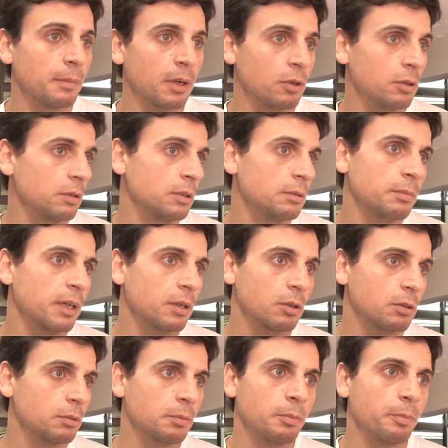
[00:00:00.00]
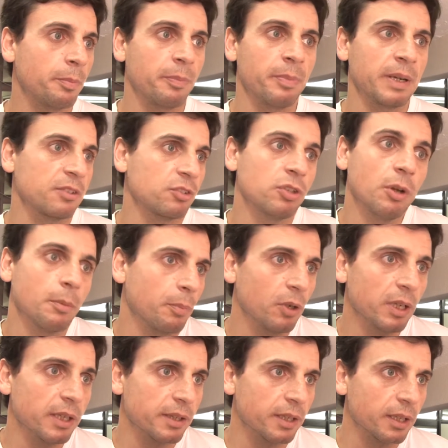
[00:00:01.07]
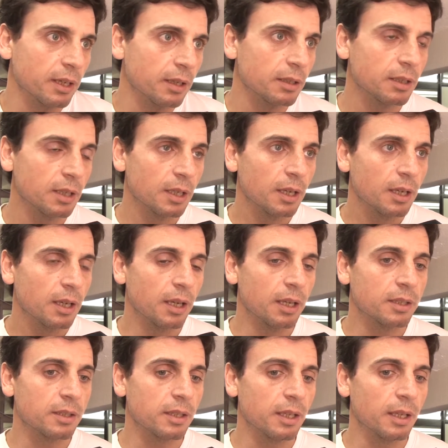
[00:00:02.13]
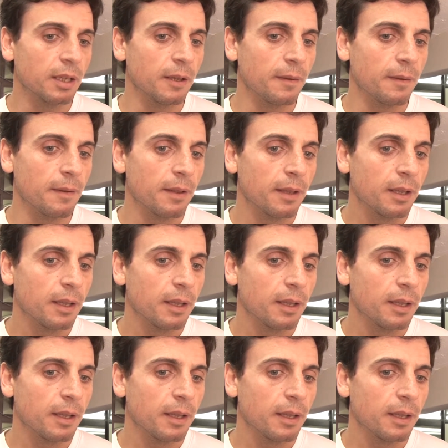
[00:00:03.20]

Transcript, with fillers: bajo, bajo presión política, este,